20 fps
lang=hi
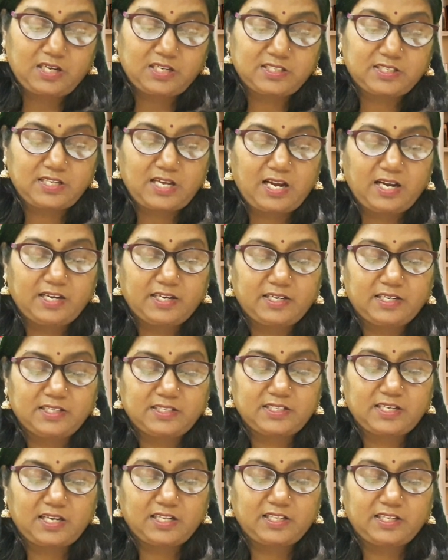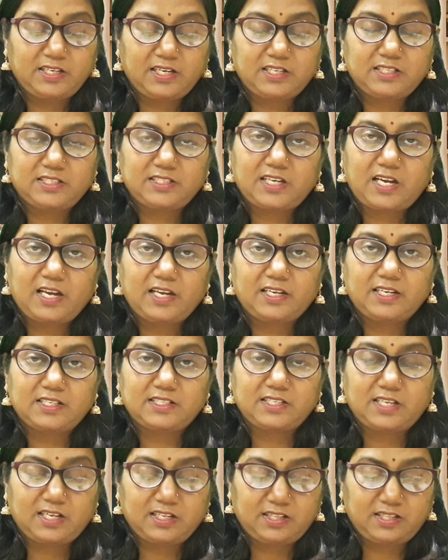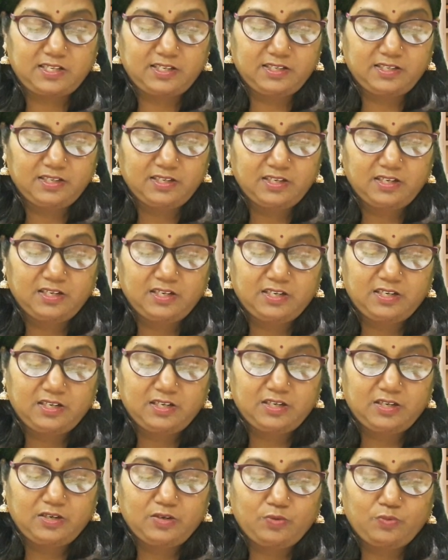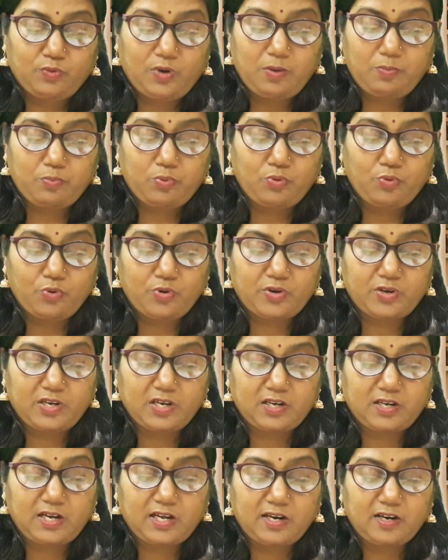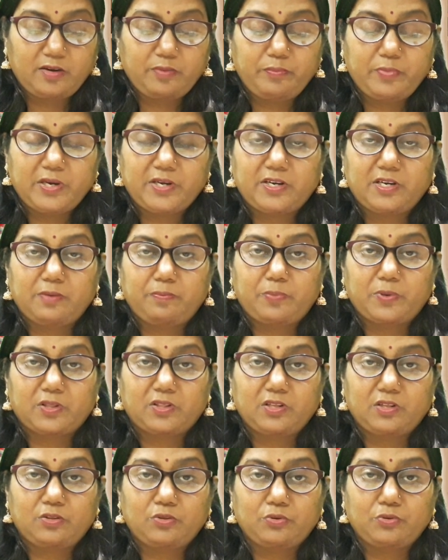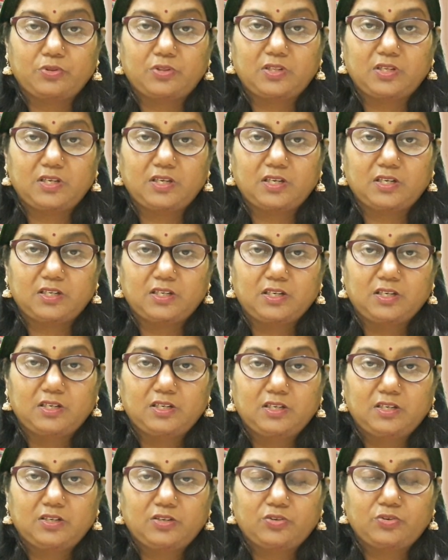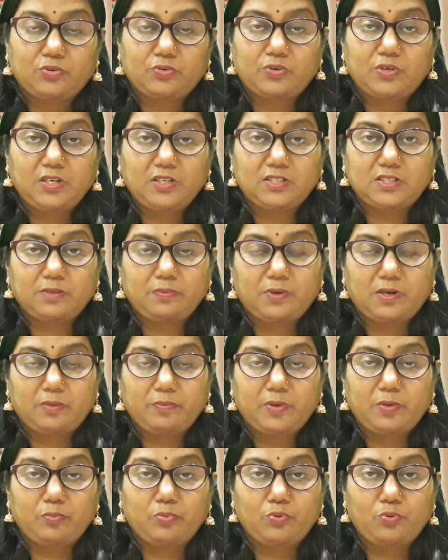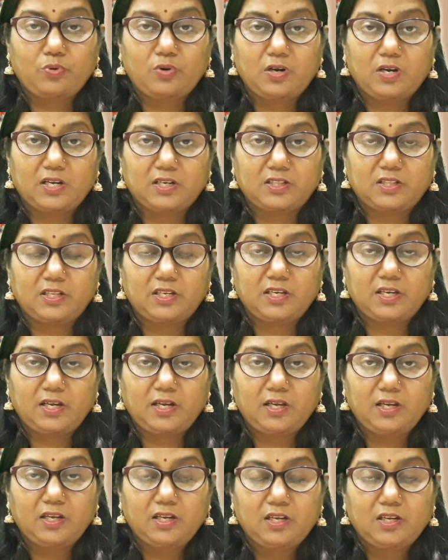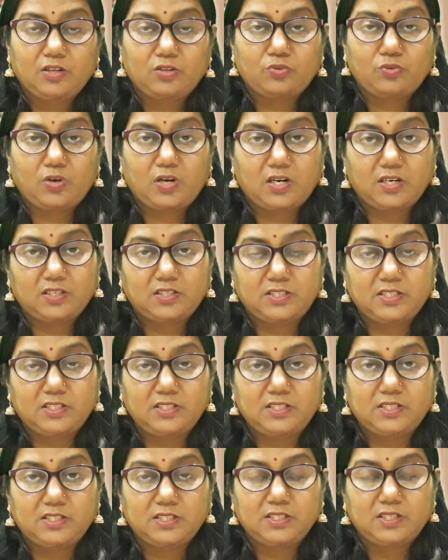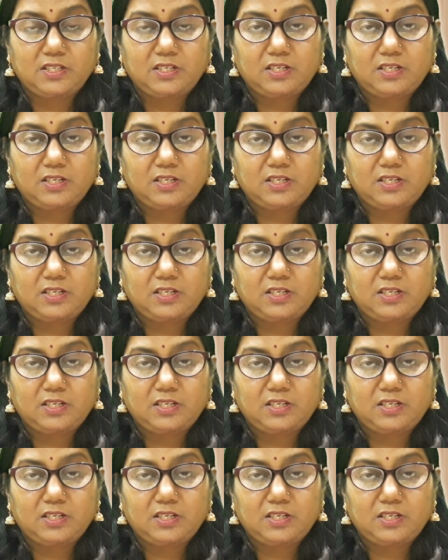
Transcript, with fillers: या साग के साथ या चाय के साथ वह भूख के कारण मीठी प्रतीत होती है क्योंकि जब हमें भूख लगती है तो हर चीज़